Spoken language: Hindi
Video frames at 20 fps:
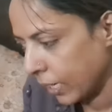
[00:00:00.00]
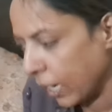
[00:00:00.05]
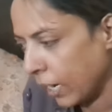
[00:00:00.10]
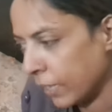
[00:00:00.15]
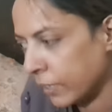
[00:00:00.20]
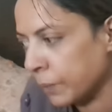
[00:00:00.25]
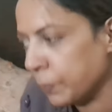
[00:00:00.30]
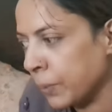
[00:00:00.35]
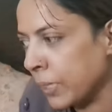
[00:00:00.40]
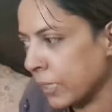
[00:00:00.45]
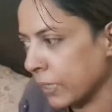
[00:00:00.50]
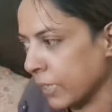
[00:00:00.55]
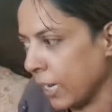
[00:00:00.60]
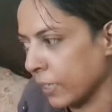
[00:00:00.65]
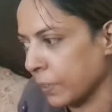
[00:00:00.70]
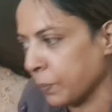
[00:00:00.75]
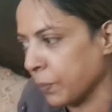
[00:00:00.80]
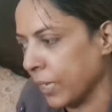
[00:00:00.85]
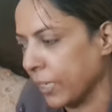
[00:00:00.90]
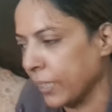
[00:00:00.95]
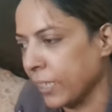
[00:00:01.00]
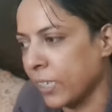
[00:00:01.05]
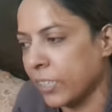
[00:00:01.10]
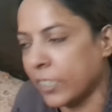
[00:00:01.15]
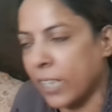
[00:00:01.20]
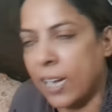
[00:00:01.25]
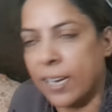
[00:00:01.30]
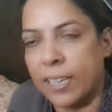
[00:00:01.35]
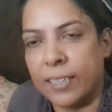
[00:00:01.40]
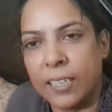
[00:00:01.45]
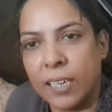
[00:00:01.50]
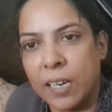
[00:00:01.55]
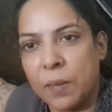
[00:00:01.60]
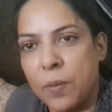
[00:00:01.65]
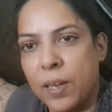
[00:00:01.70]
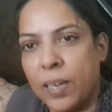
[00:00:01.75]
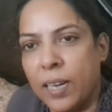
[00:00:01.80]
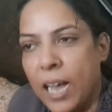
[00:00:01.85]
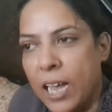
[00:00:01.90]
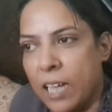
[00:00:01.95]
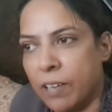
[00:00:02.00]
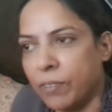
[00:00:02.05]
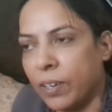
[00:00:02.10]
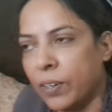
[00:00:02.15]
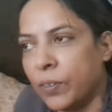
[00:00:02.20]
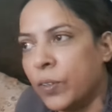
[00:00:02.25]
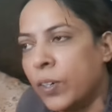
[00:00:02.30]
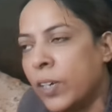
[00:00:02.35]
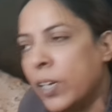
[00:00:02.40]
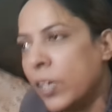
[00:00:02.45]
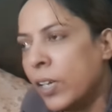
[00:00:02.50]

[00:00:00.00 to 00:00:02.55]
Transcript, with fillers: आज मेरे साथ मेरा दिल चाह रहा था कि मैं लाइव आऊँ